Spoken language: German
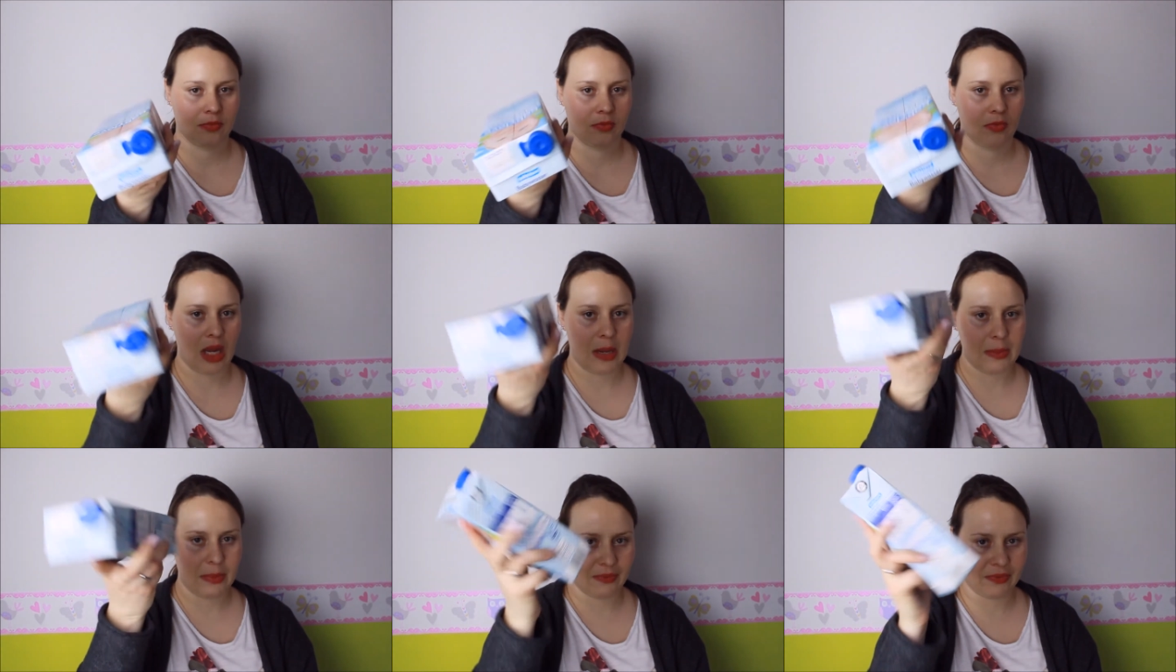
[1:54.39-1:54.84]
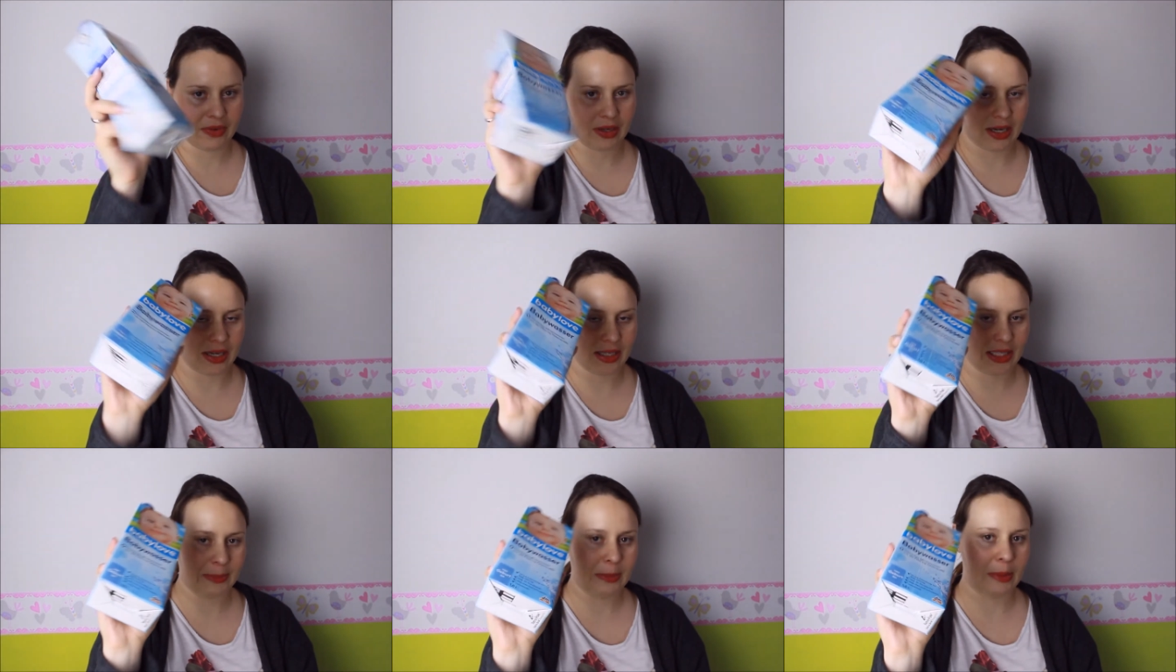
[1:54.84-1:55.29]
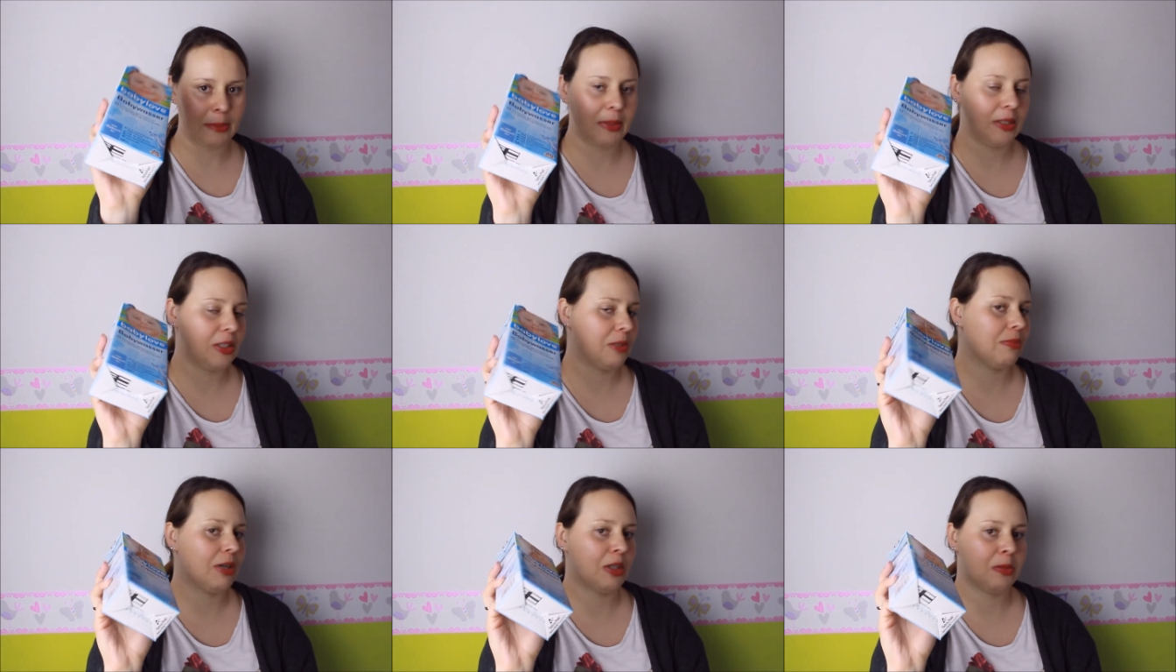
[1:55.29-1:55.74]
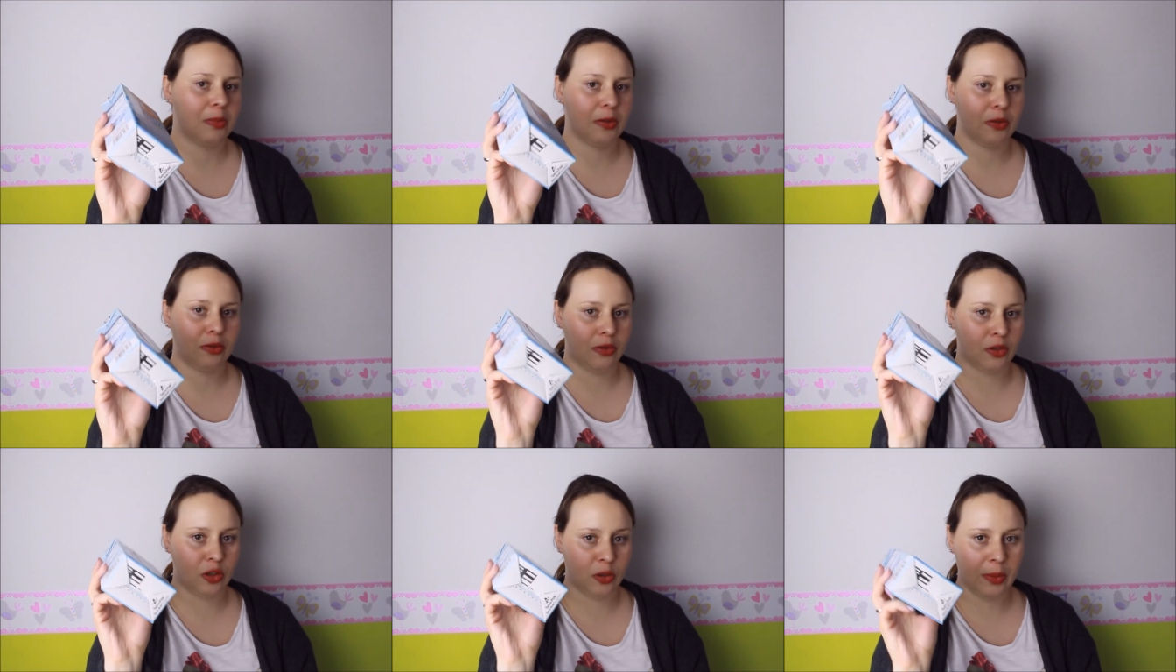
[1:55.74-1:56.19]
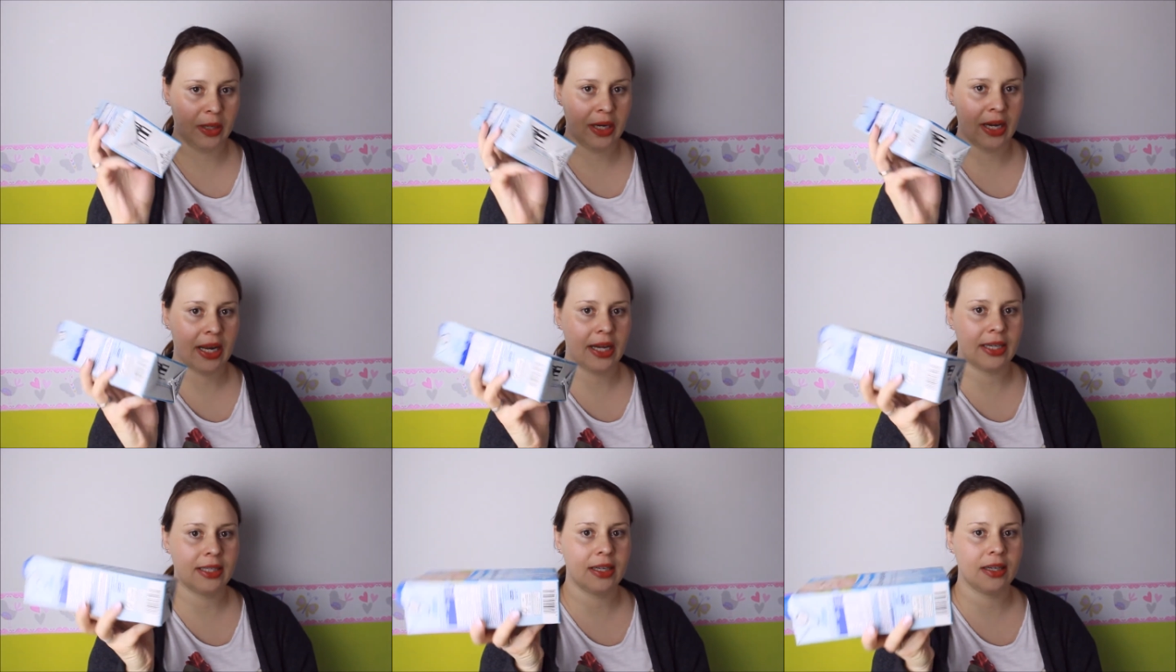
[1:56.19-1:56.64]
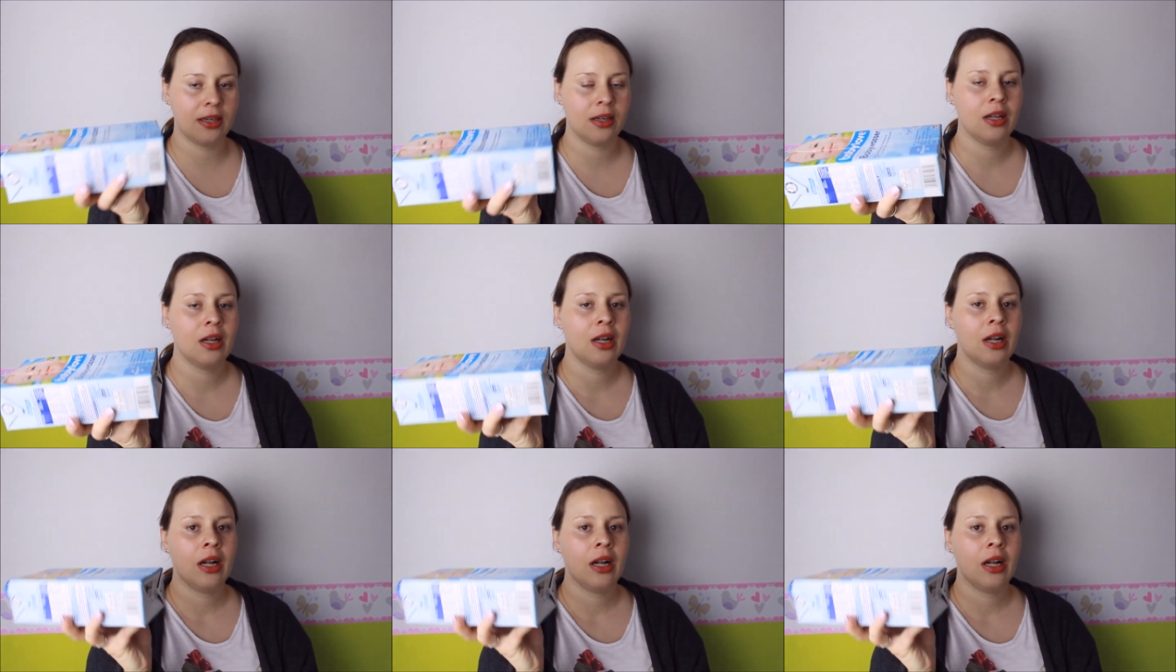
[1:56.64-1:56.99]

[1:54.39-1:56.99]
nehmen wir das immer mit, zum Beispiel zu den Spiegeleltern.